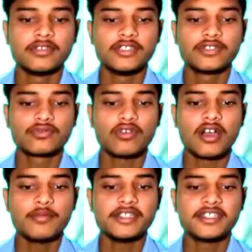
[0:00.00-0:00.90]
इसको
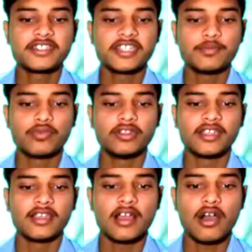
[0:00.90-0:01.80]
हम स्टिप
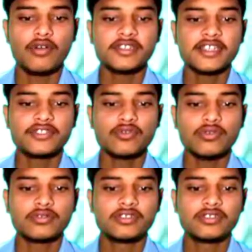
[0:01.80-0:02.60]
बोलते हैं और ये जो